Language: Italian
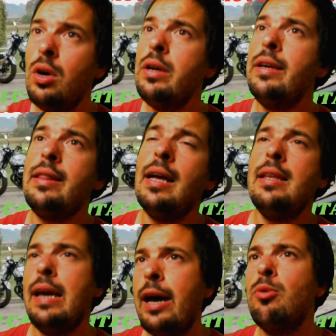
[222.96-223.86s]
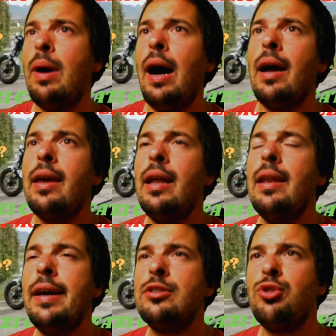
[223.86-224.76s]
italiano ma anche
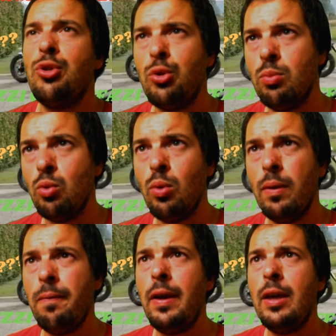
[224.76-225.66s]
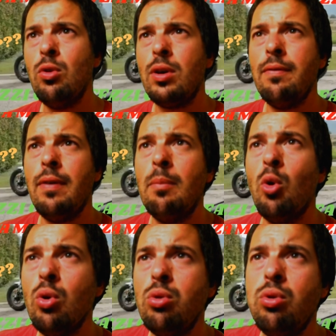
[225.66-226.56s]
all'estero comunque vedo che va
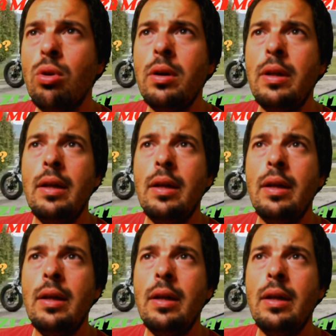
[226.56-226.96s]
molto